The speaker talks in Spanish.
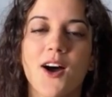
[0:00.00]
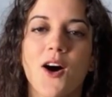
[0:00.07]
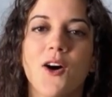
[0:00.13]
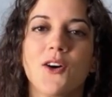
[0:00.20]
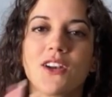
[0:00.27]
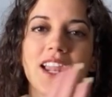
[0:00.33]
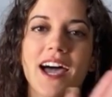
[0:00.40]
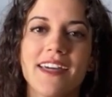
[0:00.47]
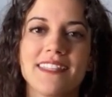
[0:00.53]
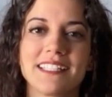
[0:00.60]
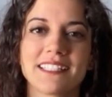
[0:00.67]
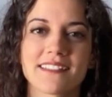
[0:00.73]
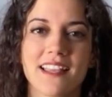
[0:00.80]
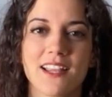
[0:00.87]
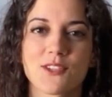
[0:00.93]
Hola
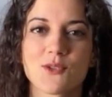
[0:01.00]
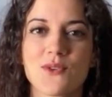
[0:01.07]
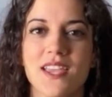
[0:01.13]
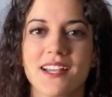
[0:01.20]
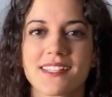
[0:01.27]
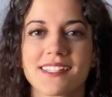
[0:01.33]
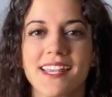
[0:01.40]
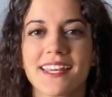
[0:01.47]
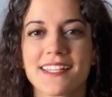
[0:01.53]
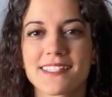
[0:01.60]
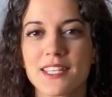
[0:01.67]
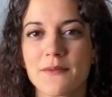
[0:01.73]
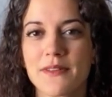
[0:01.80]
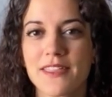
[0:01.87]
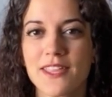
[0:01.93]
adictos a las uñas, en
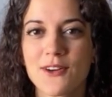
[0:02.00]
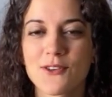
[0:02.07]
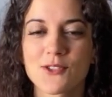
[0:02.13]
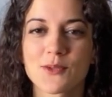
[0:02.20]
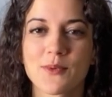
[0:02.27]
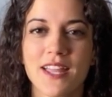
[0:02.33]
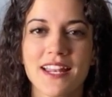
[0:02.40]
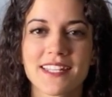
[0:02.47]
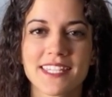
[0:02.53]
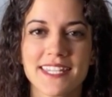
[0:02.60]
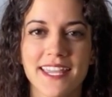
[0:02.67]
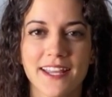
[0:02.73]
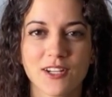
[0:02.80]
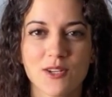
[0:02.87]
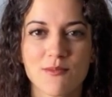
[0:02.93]
este vídeo os voy a
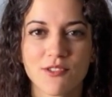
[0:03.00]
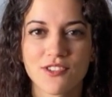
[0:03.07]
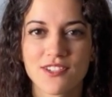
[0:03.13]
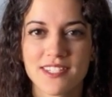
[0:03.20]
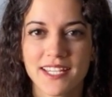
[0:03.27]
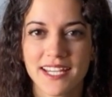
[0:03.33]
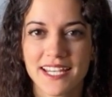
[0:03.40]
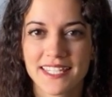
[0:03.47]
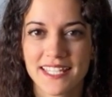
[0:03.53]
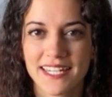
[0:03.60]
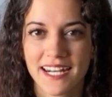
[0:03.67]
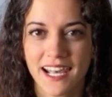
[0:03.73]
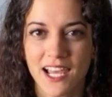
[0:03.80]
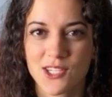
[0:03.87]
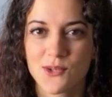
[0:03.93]
enseñar cómo conseguir
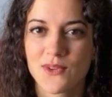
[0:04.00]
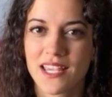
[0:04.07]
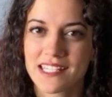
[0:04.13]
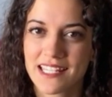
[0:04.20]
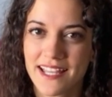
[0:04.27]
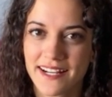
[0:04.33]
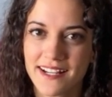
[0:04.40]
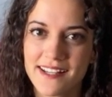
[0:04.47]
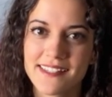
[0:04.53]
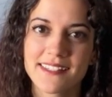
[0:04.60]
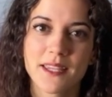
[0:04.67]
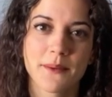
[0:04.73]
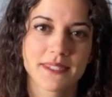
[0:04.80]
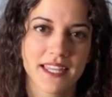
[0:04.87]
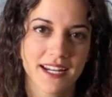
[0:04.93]
tener las uñas largas
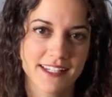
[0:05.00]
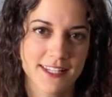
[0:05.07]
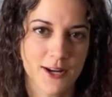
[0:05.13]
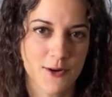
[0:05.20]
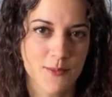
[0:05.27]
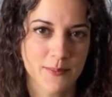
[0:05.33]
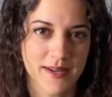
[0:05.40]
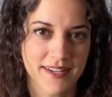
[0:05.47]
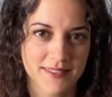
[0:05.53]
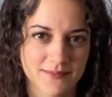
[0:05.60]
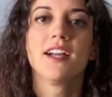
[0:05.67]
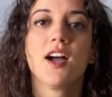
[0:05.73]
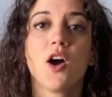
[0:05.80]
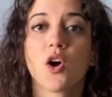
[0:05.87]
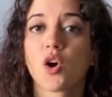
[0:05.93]
y evitar que se rompan.
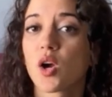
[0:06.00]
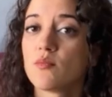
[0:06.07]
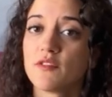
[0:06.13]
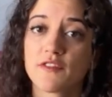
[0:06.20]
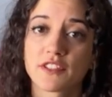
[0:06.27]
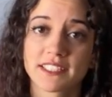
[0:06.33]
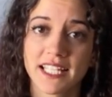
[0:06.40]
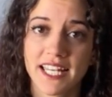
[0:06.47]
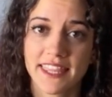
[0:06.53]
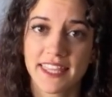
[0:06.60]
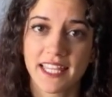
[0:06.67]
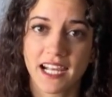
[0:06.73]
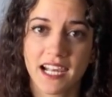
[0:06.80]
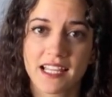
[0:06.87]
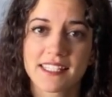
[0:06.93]
Cómo
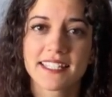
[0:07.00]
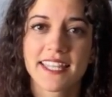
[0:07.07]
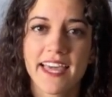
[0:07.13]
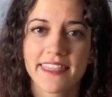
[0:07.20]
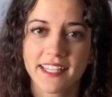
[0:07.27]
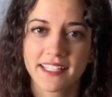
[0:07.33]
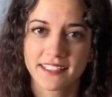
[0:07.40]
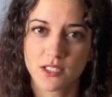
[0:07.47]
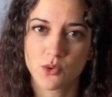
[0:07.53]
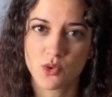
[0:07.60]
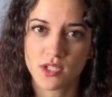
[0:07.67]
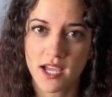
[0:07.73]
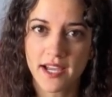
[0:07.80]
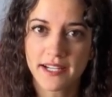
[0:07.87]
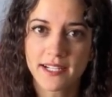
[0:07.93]
fortalecerlas, qué aceites
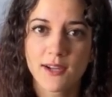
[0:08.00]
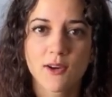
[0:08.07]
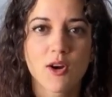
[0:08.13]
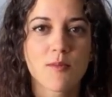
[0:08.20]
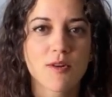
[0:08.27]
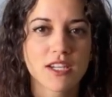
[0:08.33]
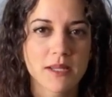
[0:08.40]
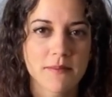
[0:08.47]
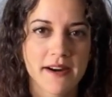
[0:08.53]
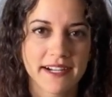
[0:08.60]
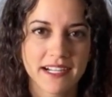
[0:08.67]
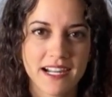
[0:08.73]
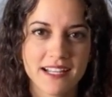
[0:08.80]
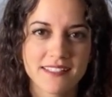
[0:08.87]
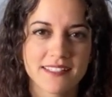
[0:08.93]
usar, cómo
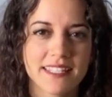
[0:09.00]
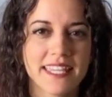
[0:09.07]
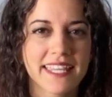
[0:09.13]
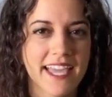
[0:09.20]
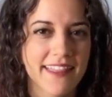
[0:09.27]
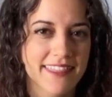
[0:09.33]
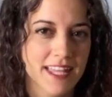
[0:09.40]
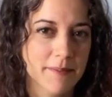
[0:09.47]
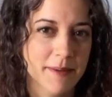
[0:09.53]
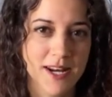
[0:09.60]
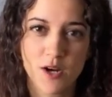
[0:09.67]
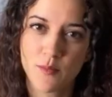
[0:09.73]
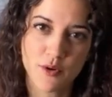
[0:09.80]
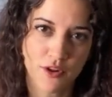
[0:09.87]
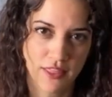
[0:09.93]
limarlas y qué hacer
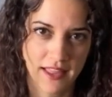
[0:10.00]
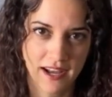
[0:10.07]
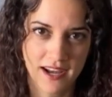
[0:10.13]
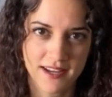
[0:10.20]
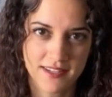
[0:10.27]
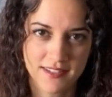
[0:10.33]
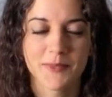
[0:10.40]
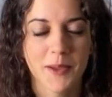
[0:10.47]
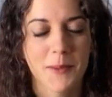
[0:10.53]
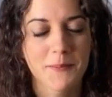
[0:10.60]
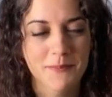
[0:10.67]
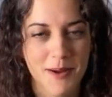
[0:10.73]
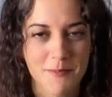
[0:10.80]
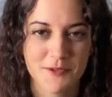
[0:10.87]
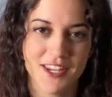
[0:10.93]
para no morderlas.
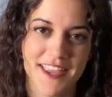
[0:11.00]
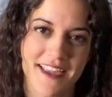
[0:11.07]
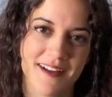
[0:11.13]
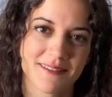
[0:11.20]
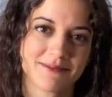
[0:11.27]
¡Vamos allá!